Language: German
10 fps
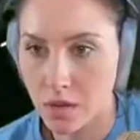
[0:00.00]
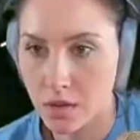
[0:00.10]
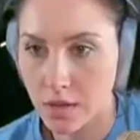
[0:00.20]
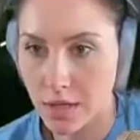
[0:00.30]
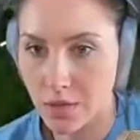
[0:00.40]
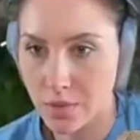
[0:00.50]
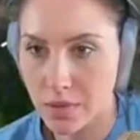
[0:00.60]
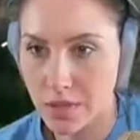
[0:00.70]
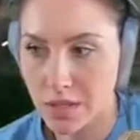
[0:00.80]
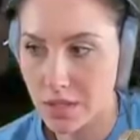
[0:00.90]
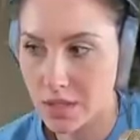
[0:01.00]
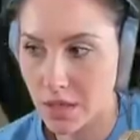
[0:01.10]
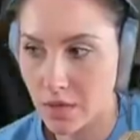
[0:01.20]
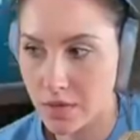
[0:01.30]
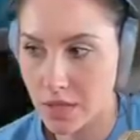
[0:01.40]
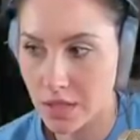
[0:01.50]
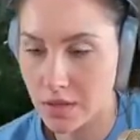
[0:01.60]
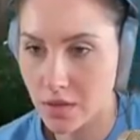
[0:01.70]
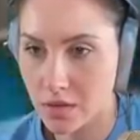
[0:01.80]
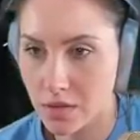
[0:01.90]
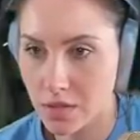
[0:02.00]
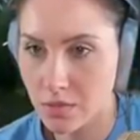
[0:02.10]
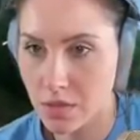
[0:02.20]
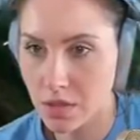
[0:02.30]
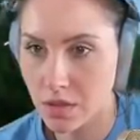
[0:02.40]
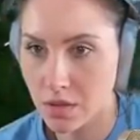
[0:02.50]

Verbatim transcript: Ich glaube, dass es da noch was ganz Tolles gibt.